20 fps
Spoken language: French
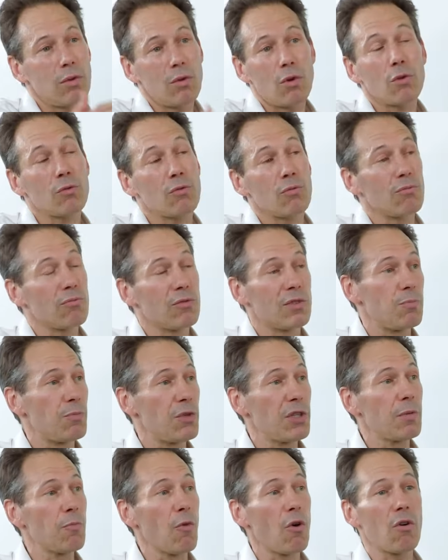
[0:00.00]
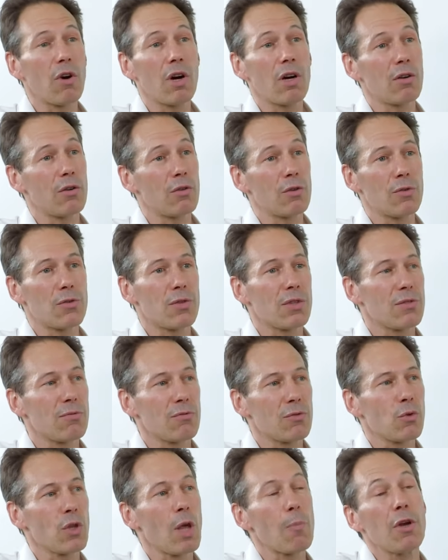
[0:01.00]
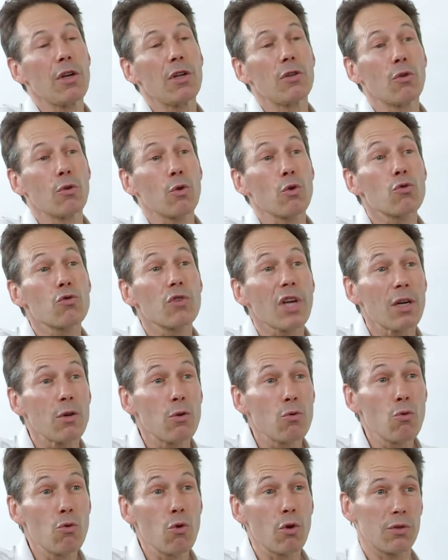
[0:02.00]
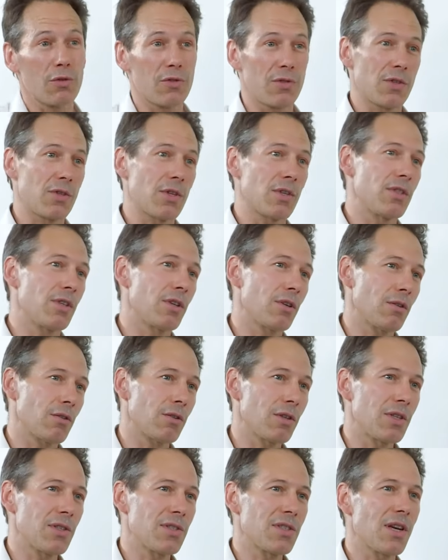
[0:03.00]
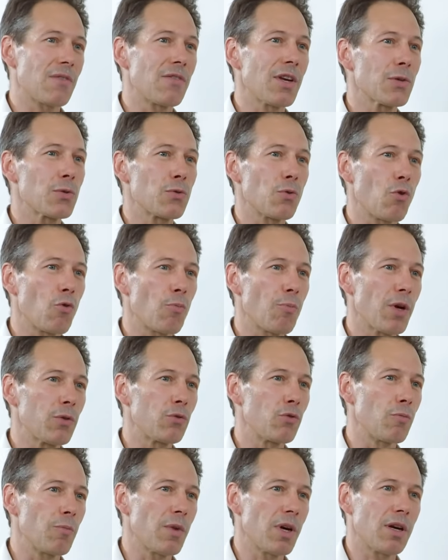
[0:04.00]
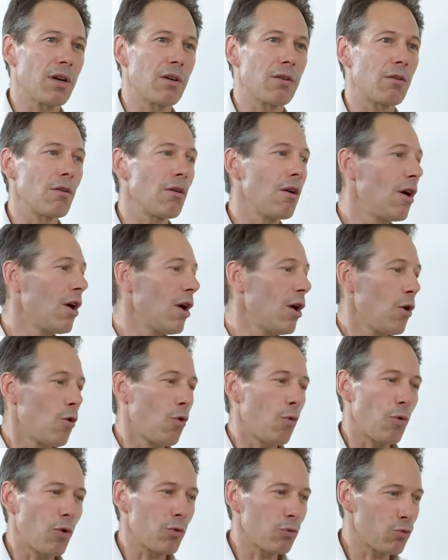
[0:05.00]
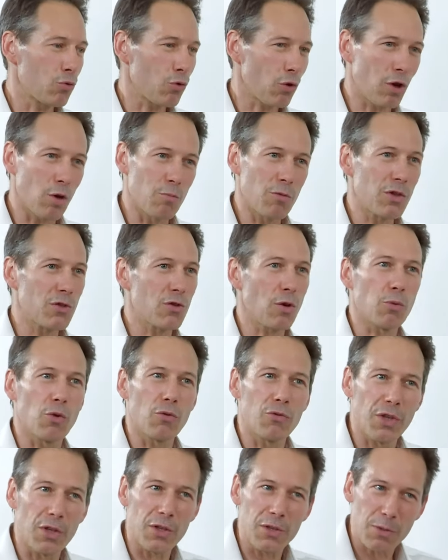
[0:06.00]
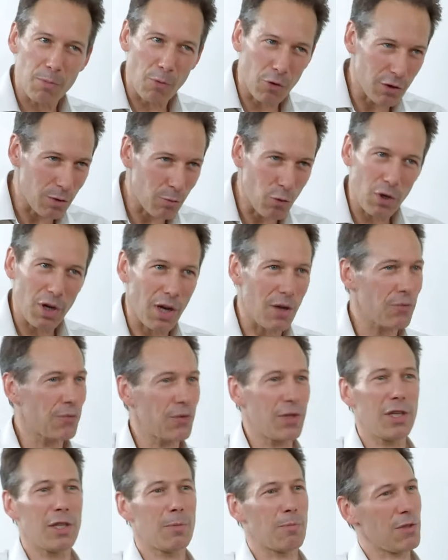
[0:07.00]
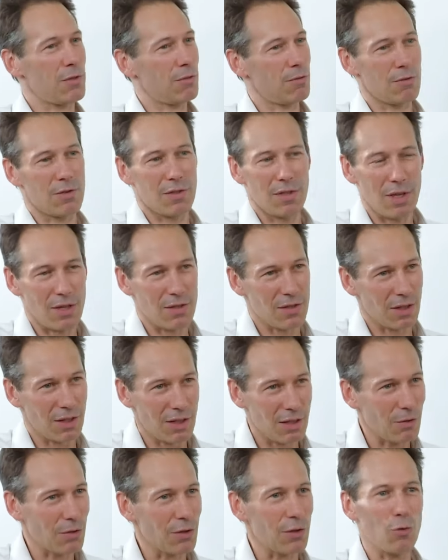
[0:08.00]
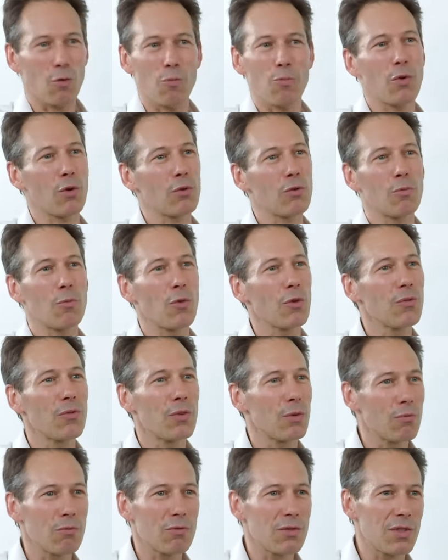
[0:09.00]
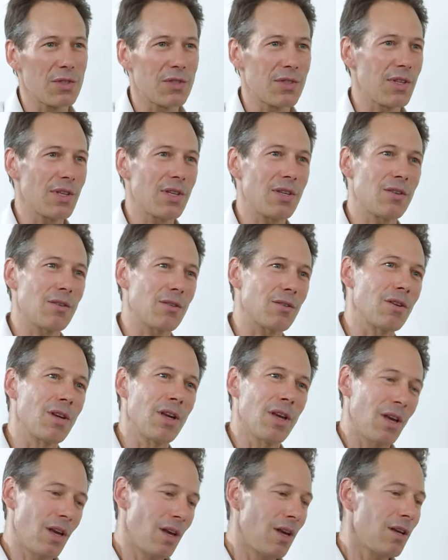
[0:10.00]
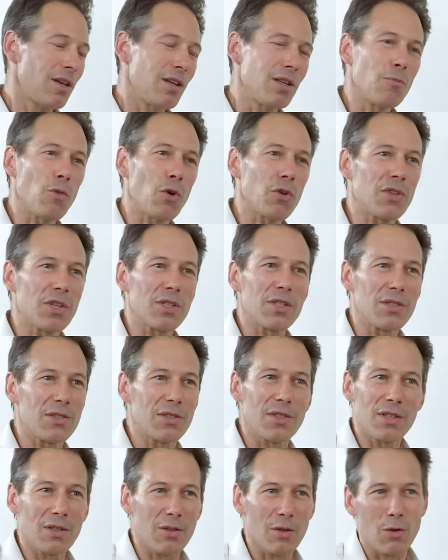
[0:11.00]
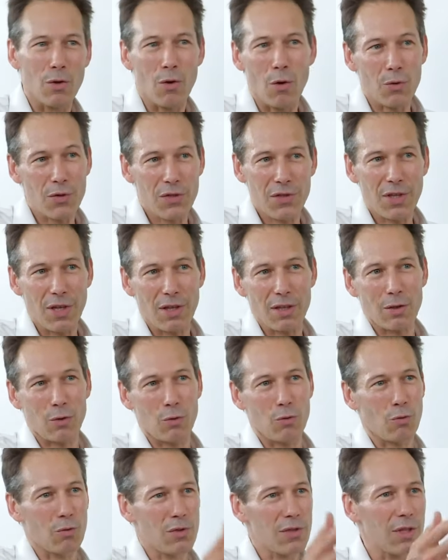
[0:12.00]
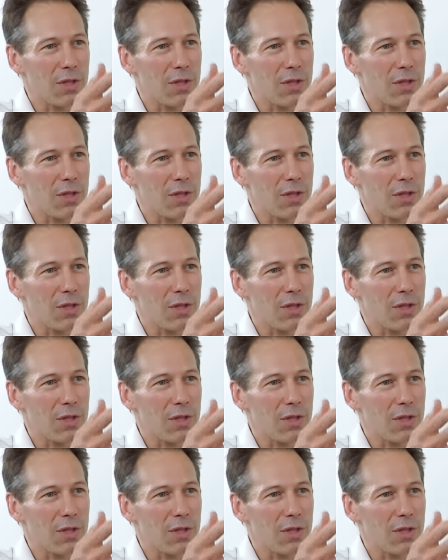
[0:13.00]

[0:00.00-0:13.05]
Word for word: Alors typiquement, hein, c'est ce qu'on appelle des tendances très lourdes, c'est-à-dire qui ne s'inverseront pas demain. On prend toujours comme exemple le vieillissement démographique parce que c'est inscrit dans des comportements de fécondité euh, et de mortalité euh, anciens, et que donc